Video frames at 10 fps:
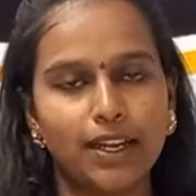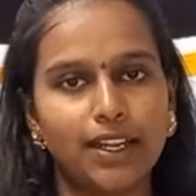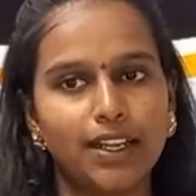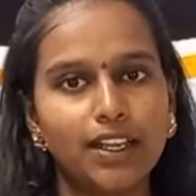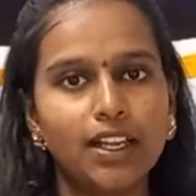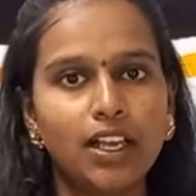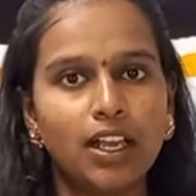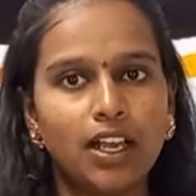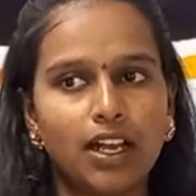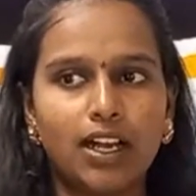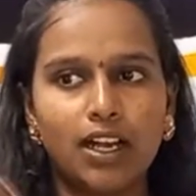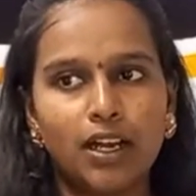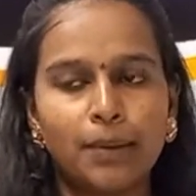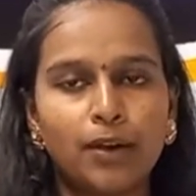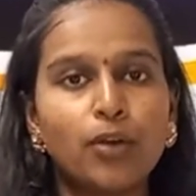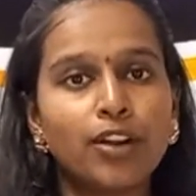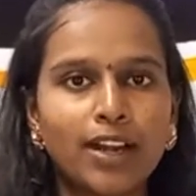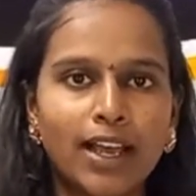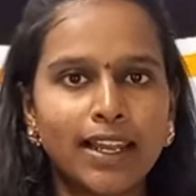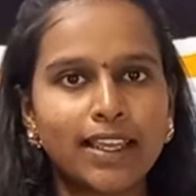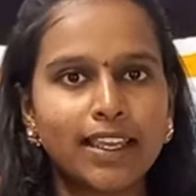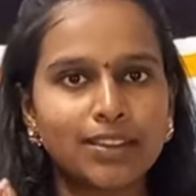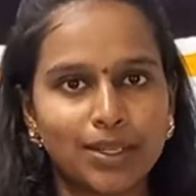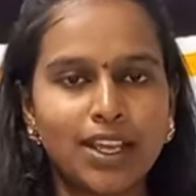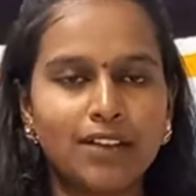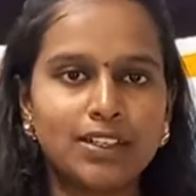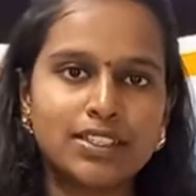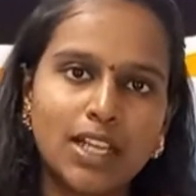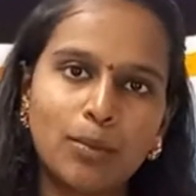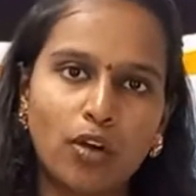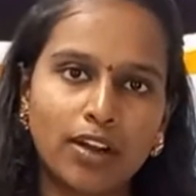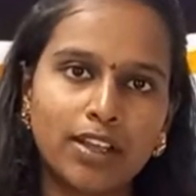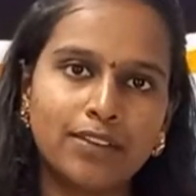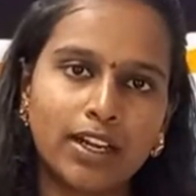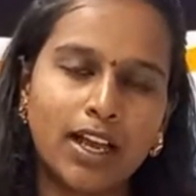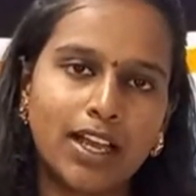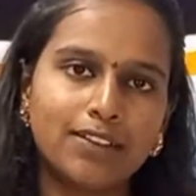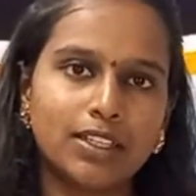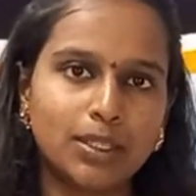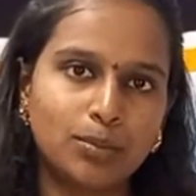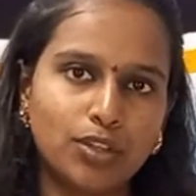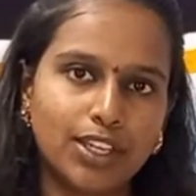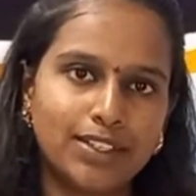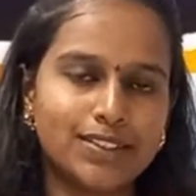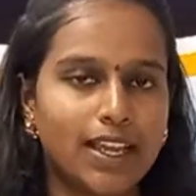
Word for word: பண்ணிவிட்டு ஒரு நாளைக்கு த்ரீ ஹவர்ஸ்னால் மார்னிங் ஒன் ஹார் வந்து புக்